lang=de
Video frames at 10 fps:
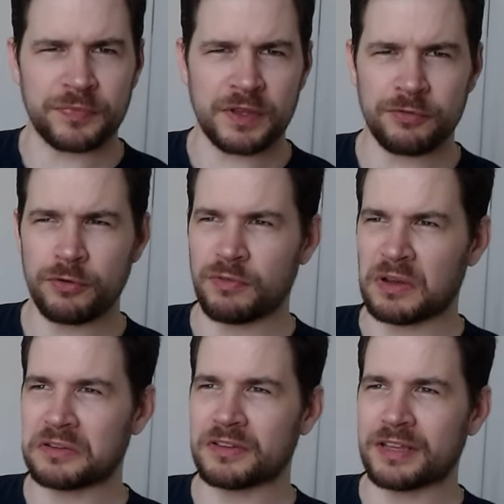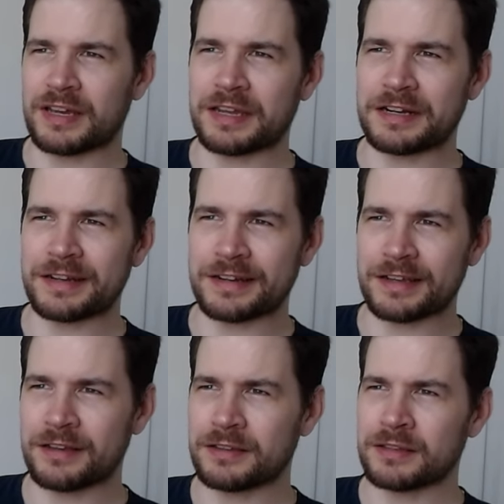Dafür war das Ding eigentlich
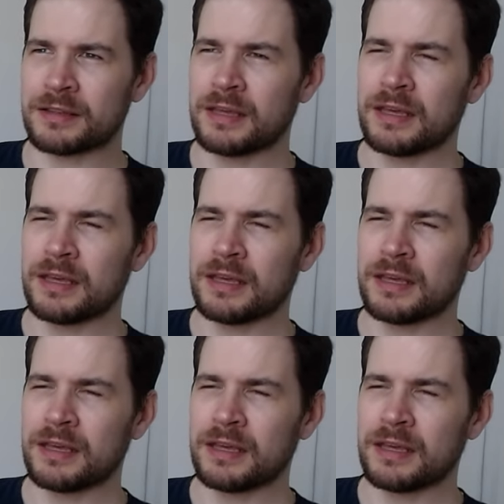da. Ich,